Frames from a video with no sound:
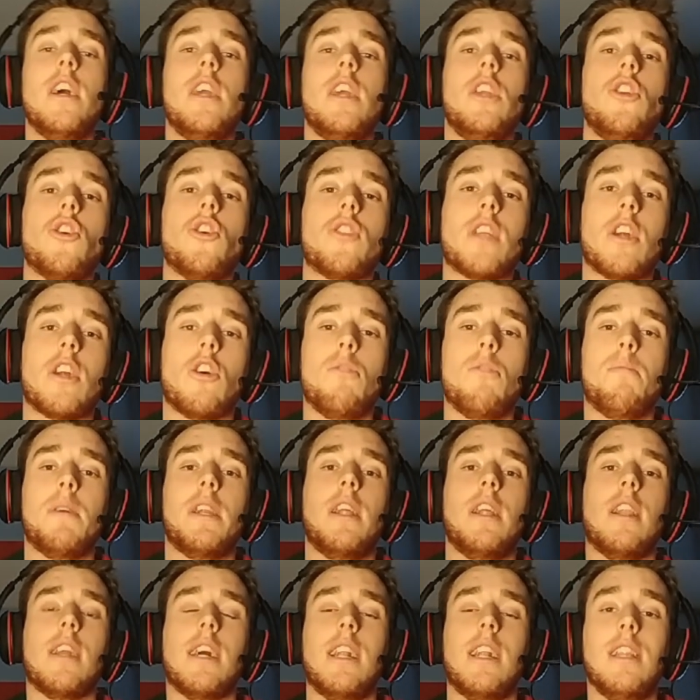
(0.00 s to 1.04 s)
y otra copa en
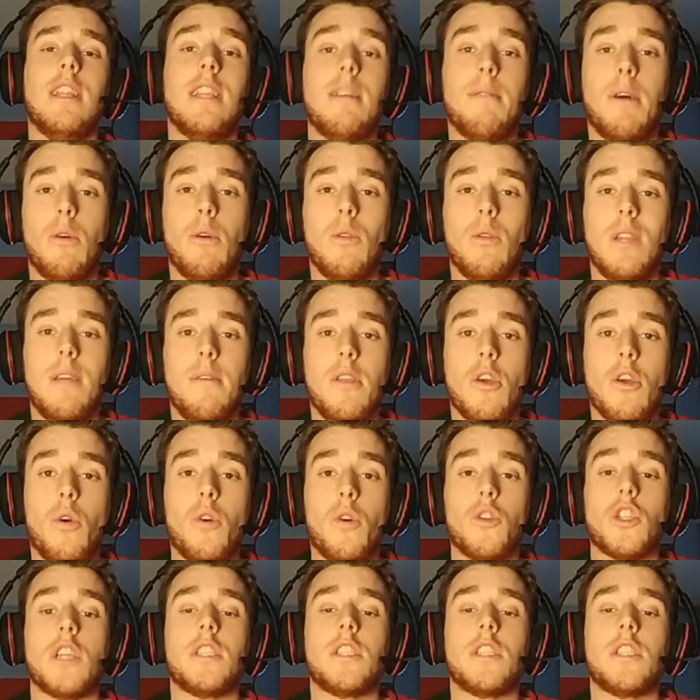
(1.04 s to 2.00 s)
el canal de baúl de videojuegos,